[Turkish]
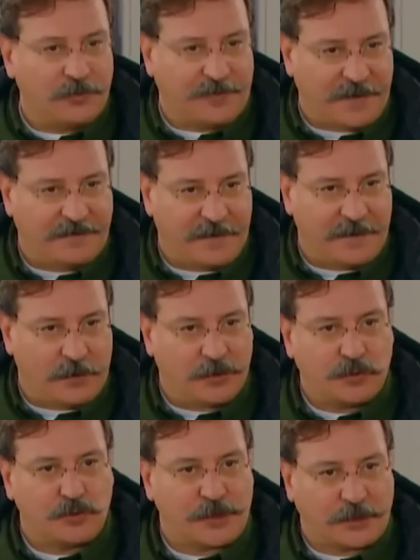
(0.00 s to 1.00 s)
oğlu fake var ya ona
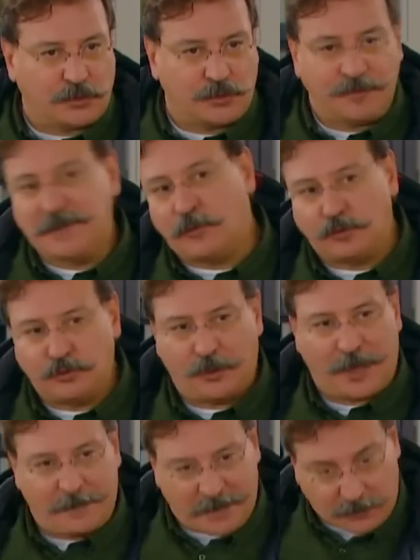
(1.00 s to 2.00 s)
tuzak kurdum. Kim olduğunu
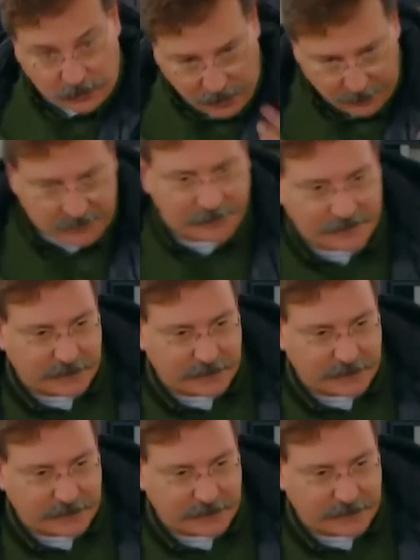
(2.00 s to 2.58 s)
öğrenmeye gidiyoruz abiciğim.